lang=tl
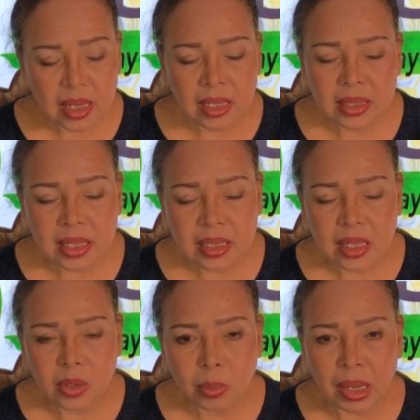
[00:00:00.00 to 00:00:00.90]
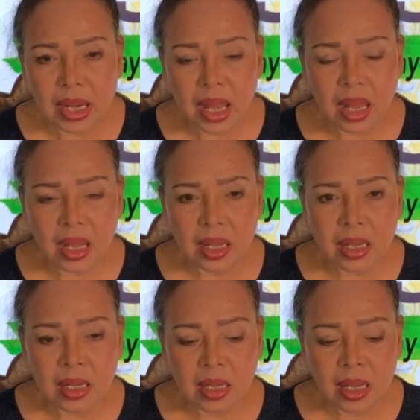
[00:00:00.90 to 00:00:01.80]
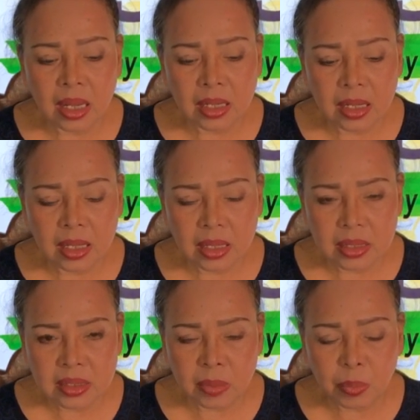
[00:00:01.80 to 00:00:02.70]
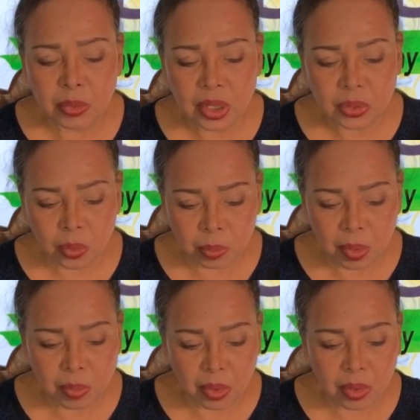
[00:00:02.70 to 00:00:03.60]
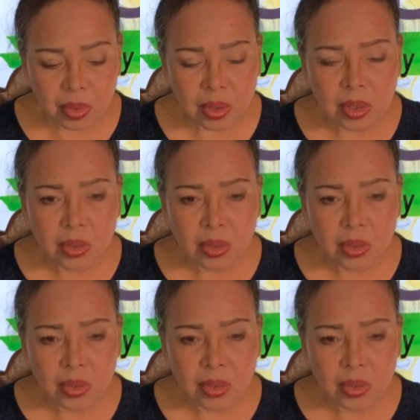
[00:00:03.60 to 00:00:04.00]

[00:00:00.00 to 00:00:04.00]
at hindi lumala ang, ang sipon at ubo mo,